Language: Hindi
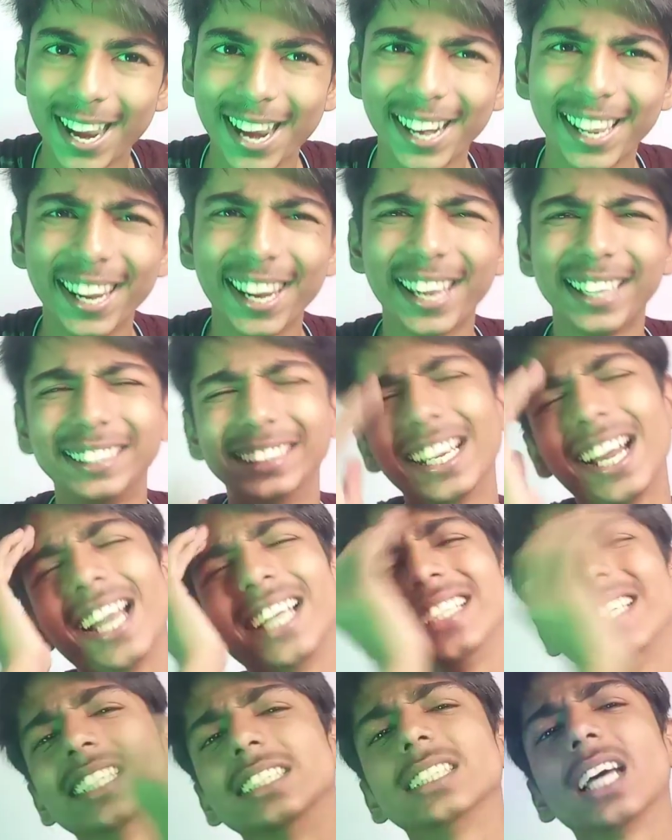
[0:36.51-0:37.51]
अरे
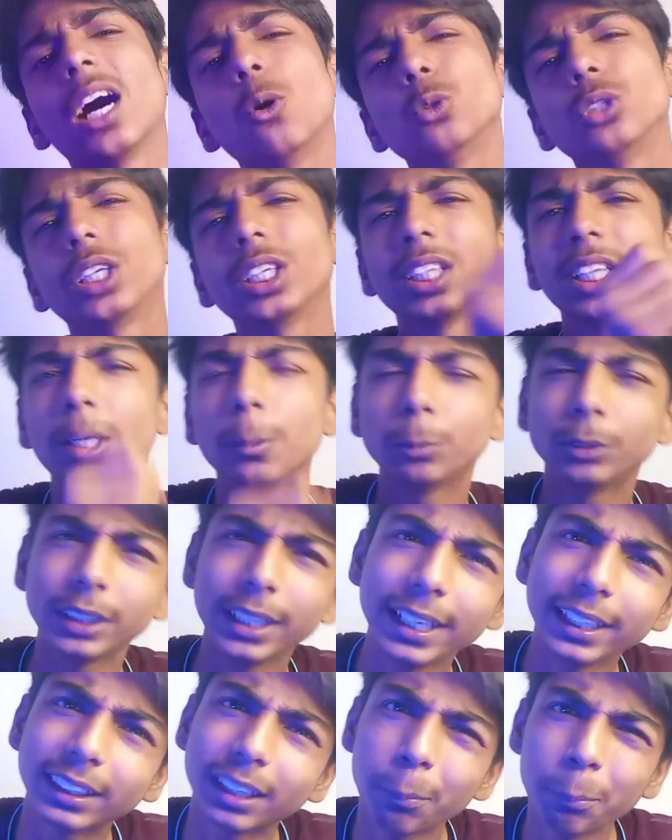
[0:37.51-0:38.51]
यार ये साउथ के तरफ
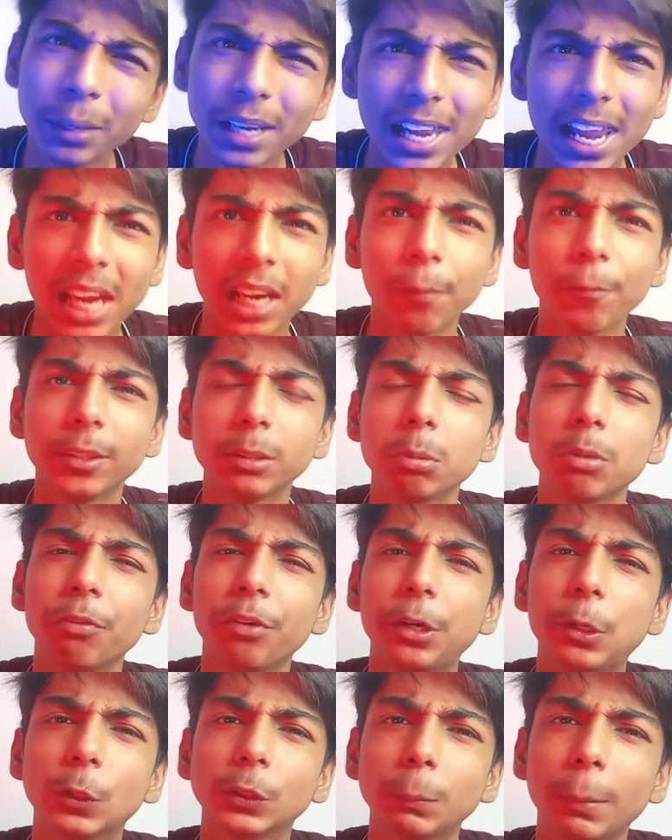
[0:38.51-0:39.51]
से तमिल लैंग्वेज में
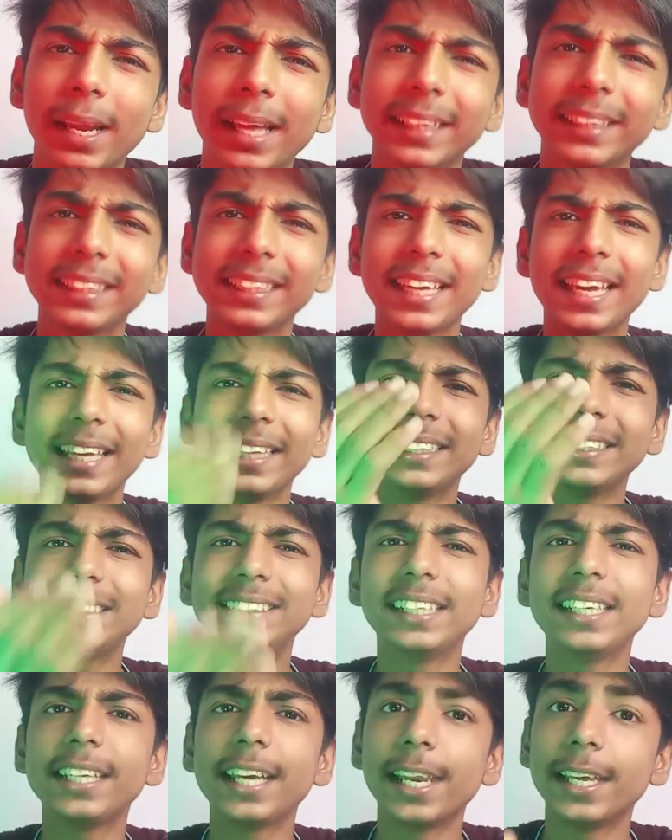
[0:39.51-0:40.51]
वीडियोस बनाती है
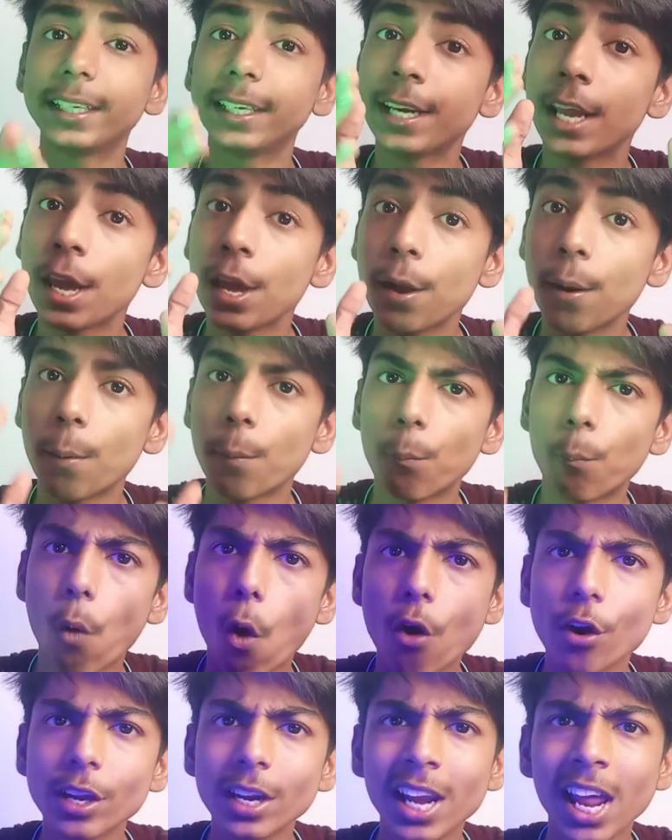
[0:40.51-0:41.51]
इसलिए लेकिन
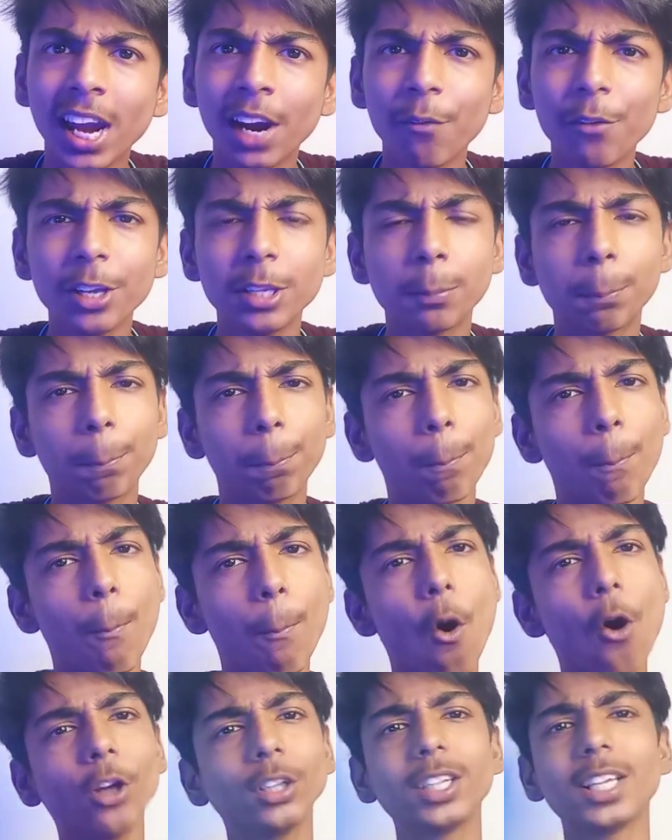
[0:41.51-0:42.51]
बॉडी लैंग्वेज
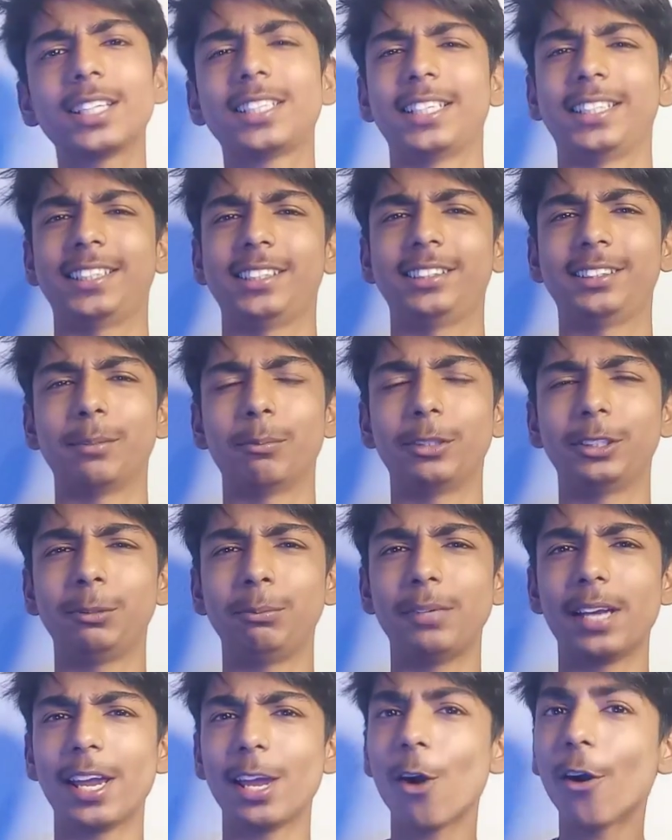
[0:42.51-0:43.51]
बहुत अच्छे से समझ
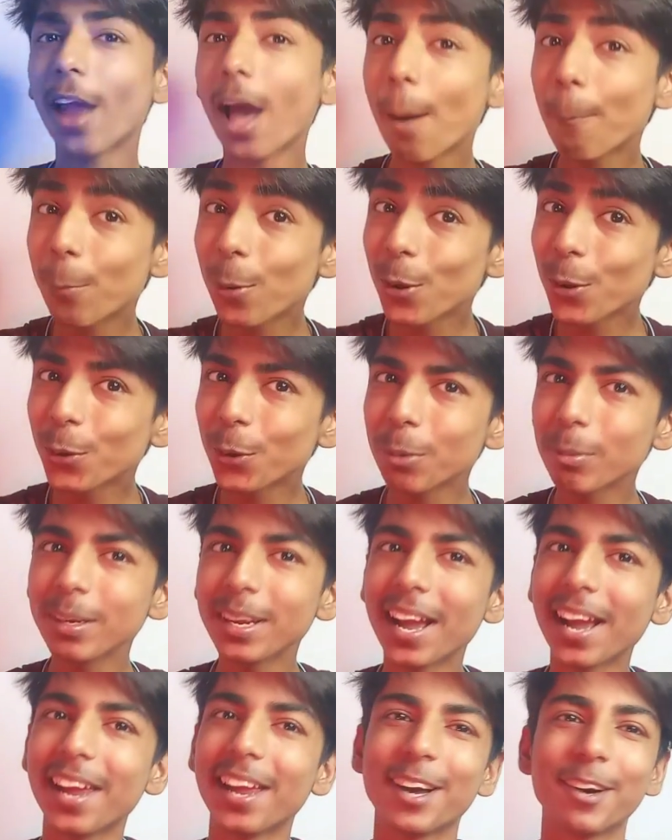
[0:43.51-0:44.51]
में आया और आप लोग को
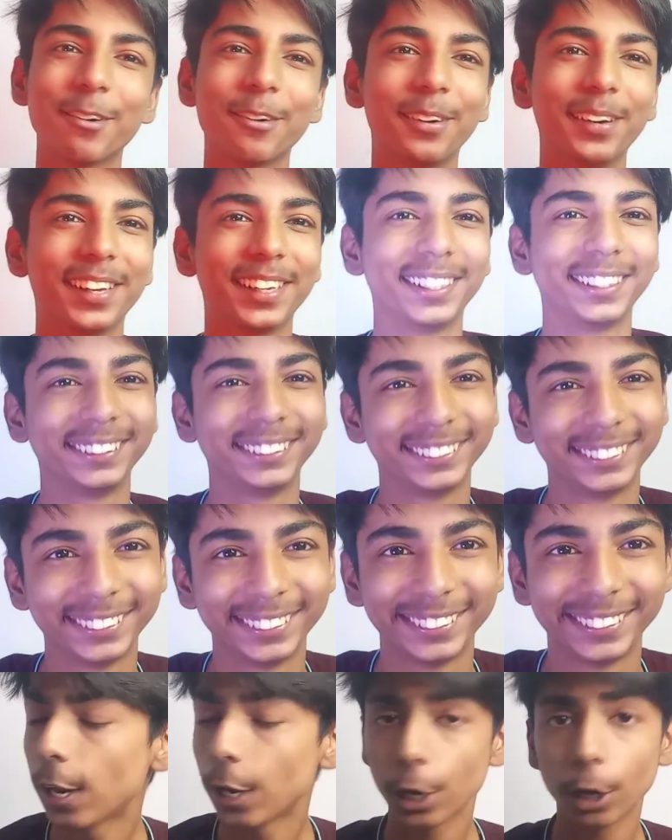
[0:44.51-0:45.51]
भी आया होगा
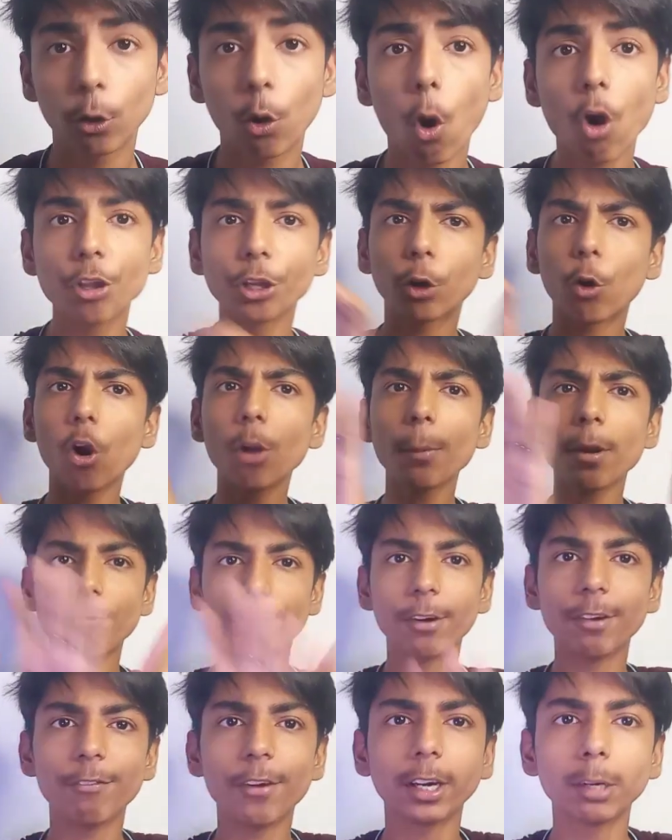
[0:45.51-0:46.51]
एक और एक और मैं
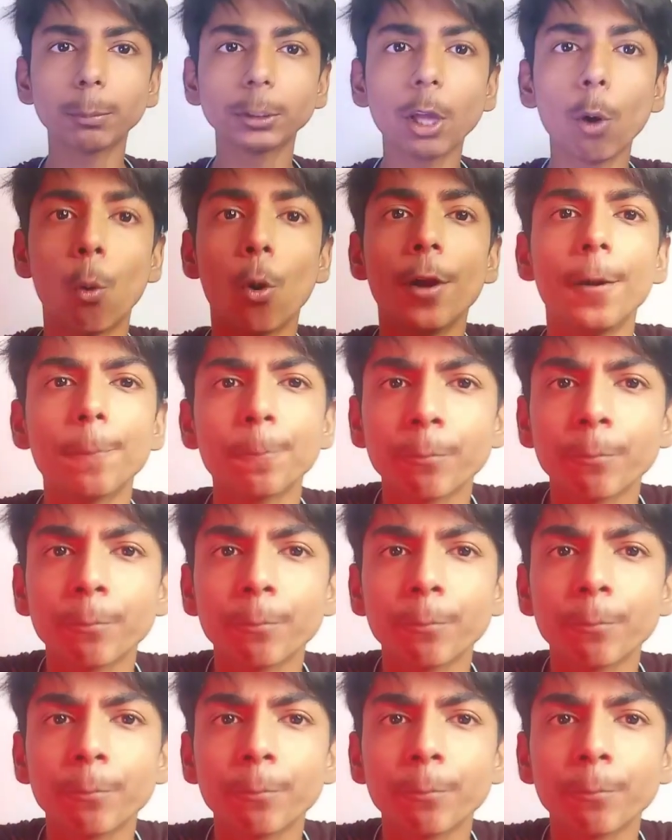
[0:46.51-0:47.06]
फन फैक्ट बताऊं